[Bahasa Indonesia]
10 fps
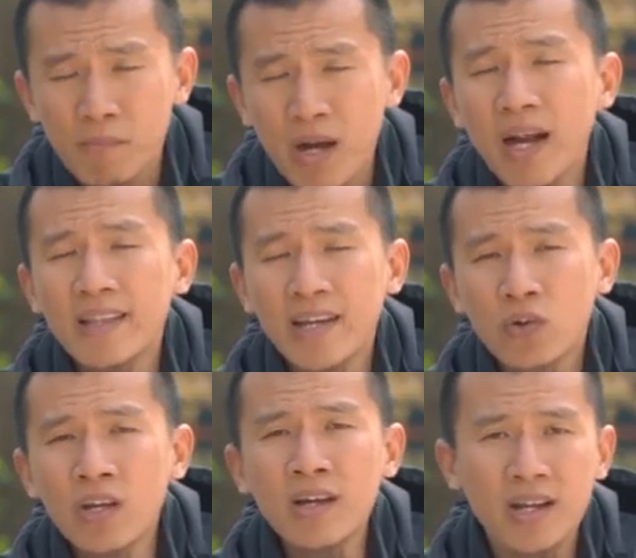
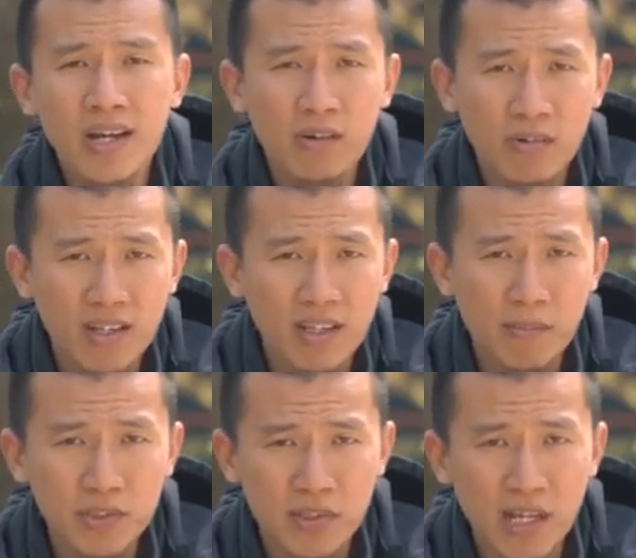Mengkategorikan Al-Qur'an
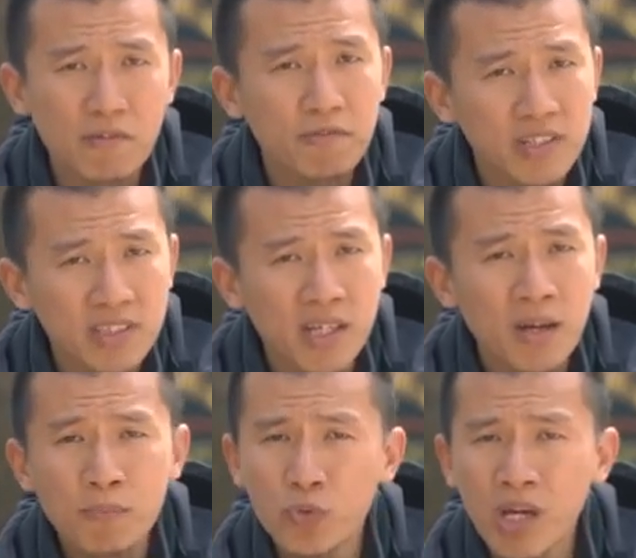termasuk dalam
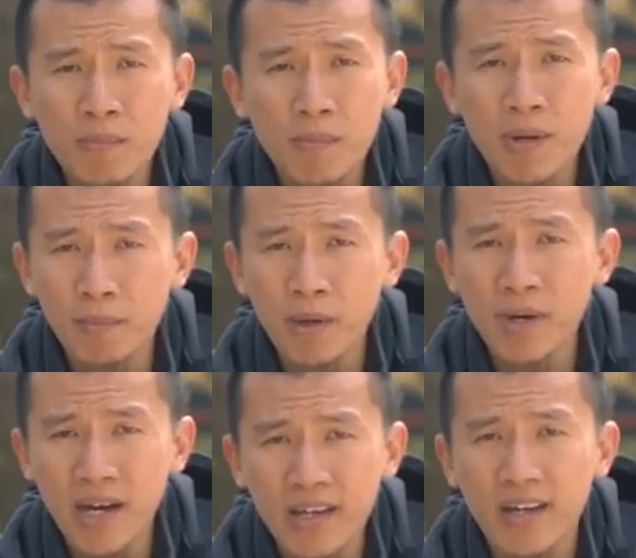fiksi punya beberapa
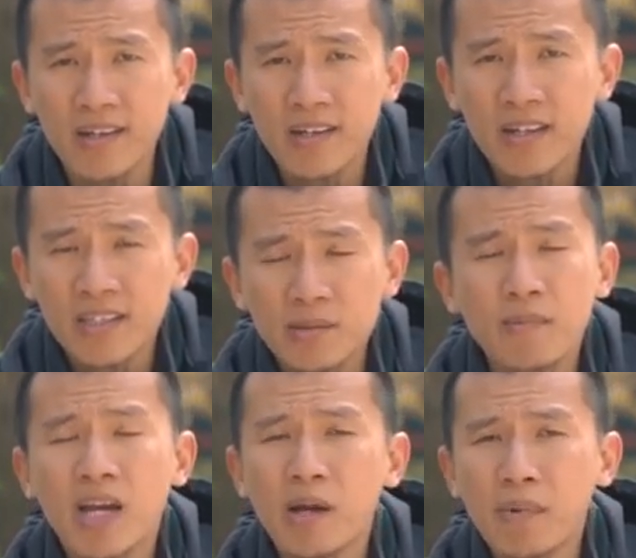bahaya
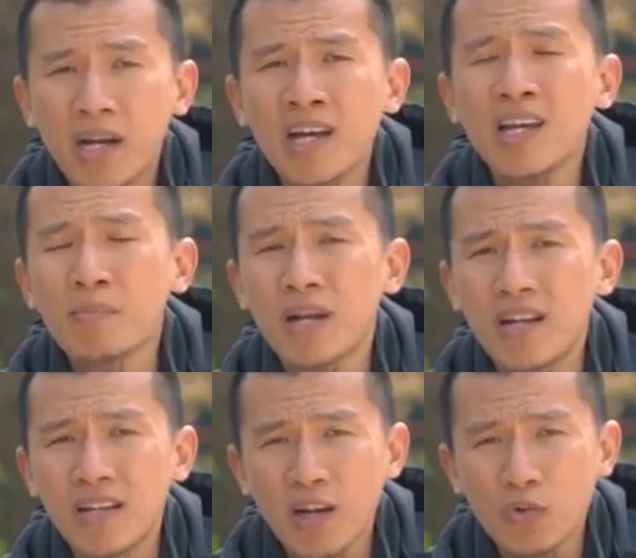sebagaimana yang
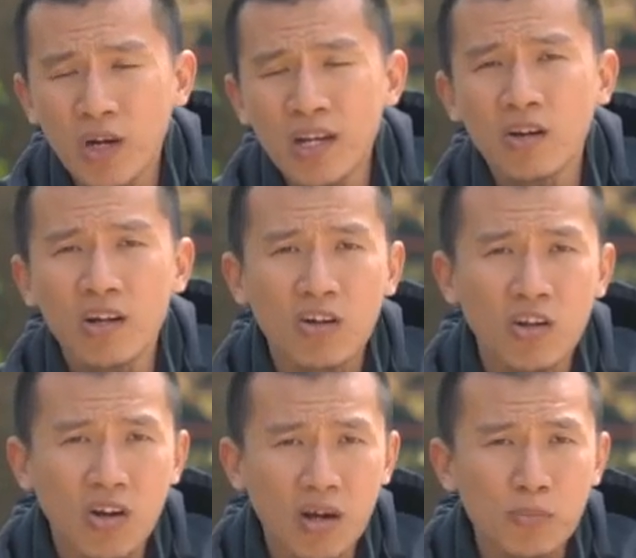pernah dilakukan oleh
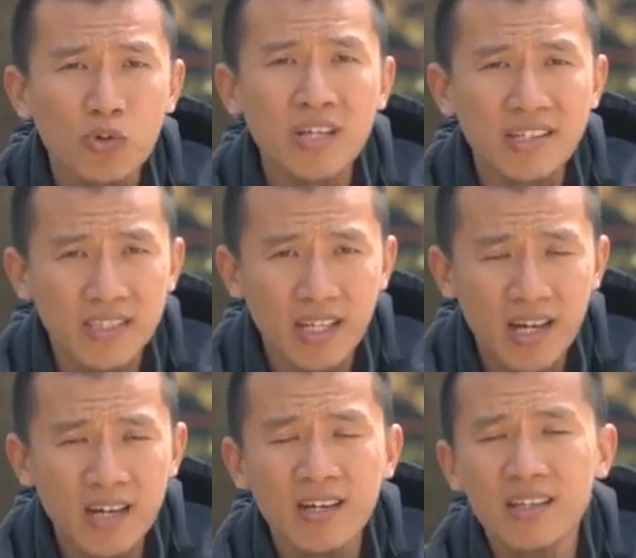orang-orang
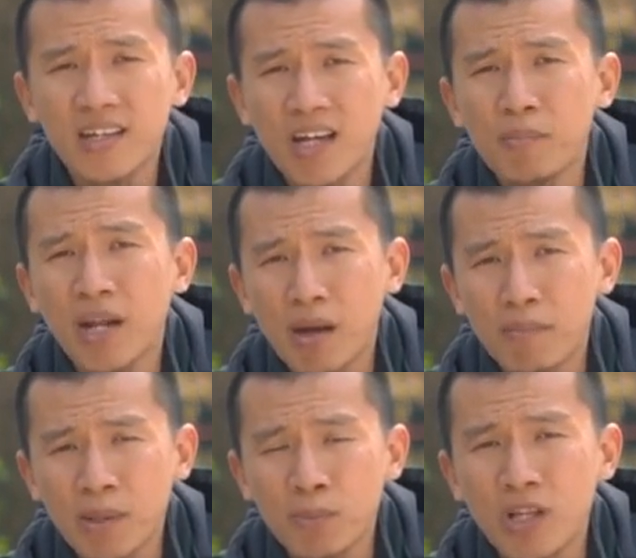Mu'tazilah ketika mereka
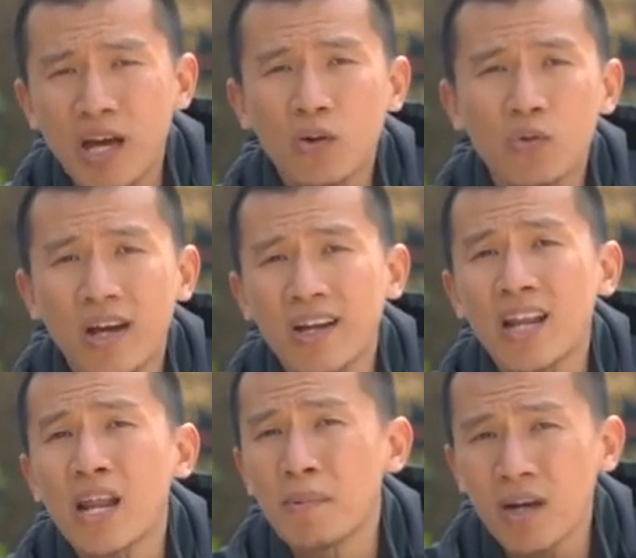menyebut Al-Qur'an
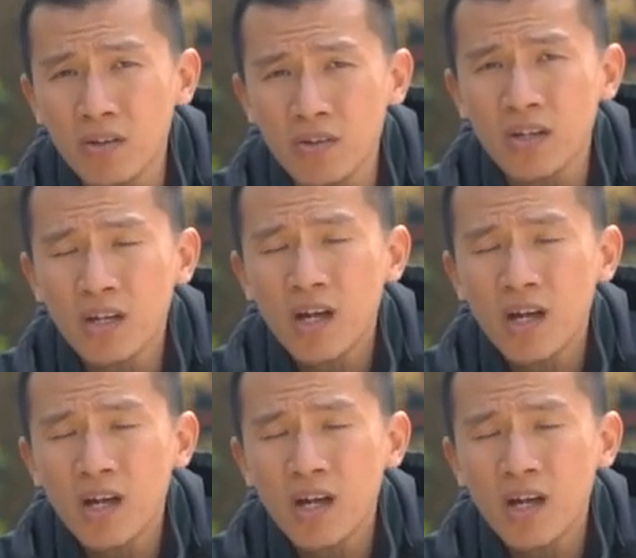adalah makhluk.